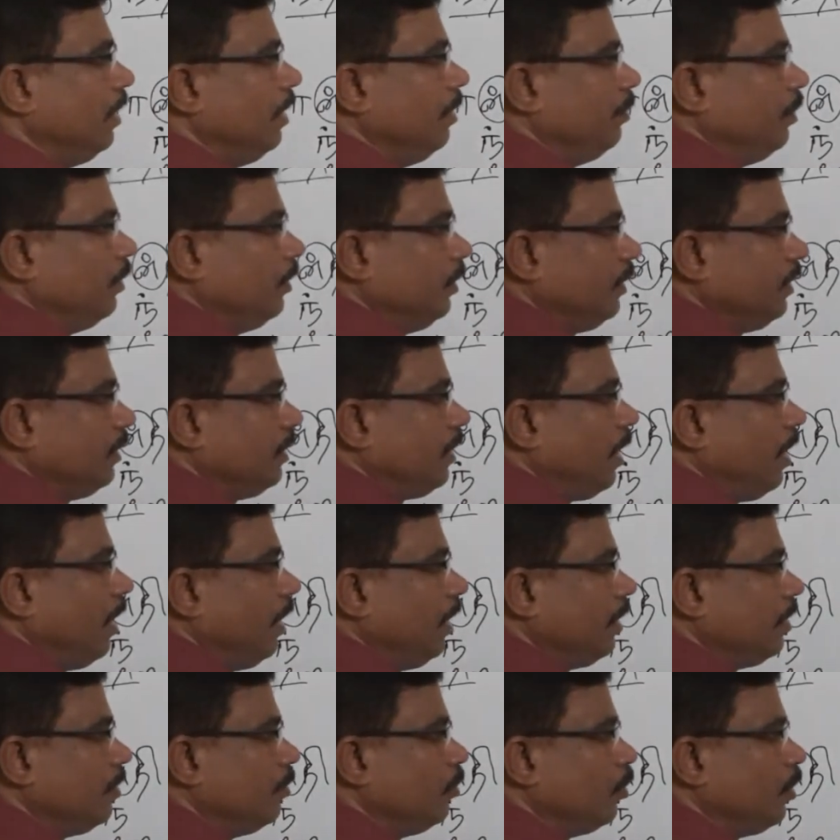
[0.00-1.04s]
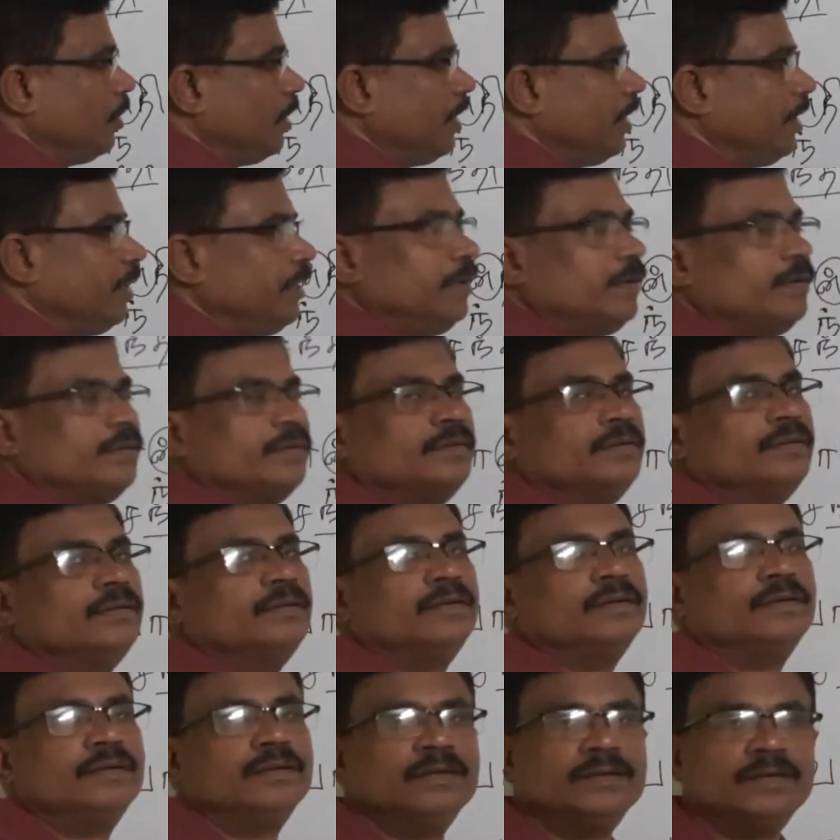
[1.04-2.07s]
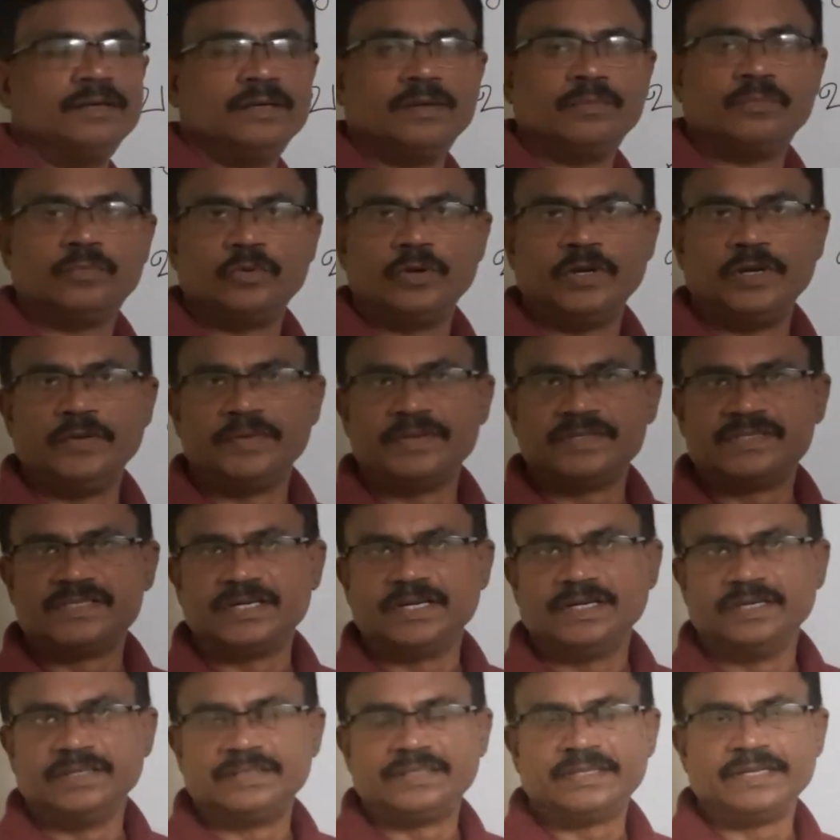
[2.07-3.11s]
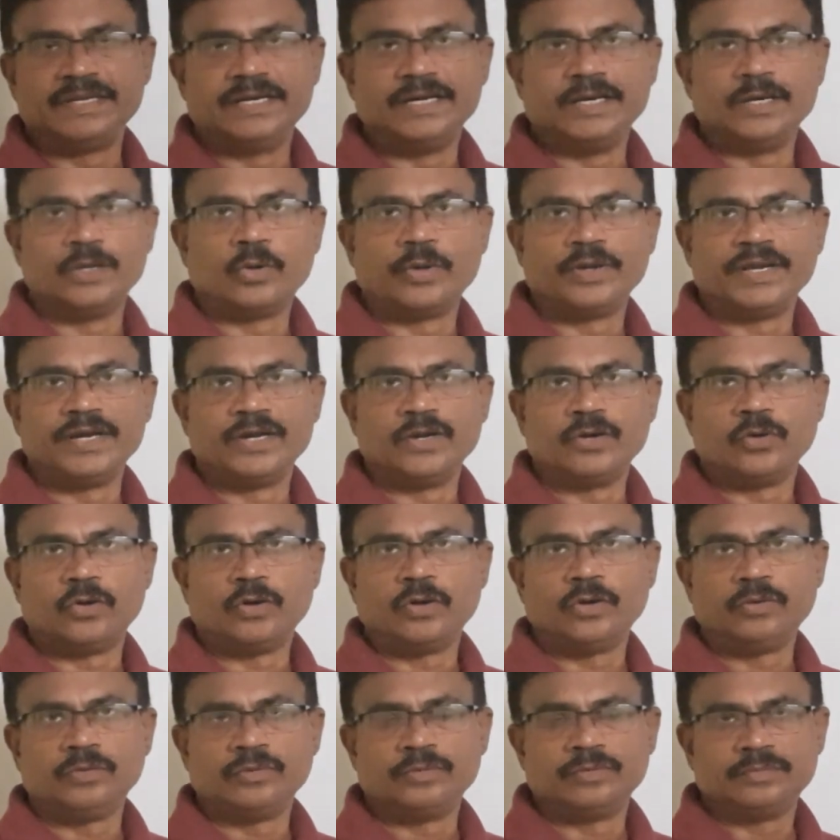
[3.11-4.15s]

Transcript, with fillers: அப்போது தாக்கு முன்னாடி புள்ளி வச்சு எழுத்து இன்னும் இன்னும்